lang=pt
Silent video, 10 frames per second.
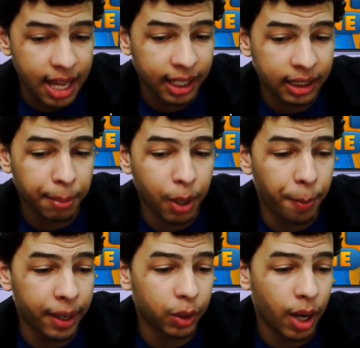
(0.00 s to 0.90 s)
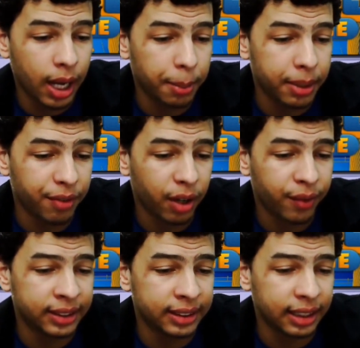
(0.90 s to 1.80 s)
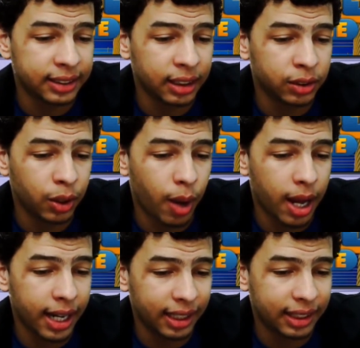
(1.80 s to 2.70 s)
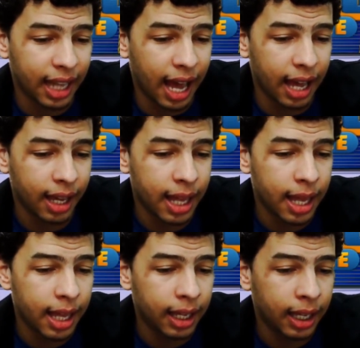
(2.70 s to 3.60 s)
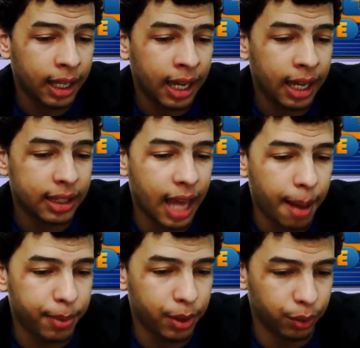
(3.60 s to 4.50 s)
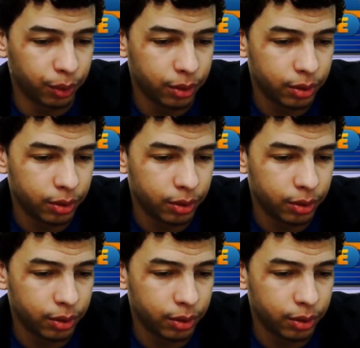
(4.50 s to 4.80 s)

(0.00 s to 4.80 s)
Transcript: que também opera no AM, na frequência 740. QW.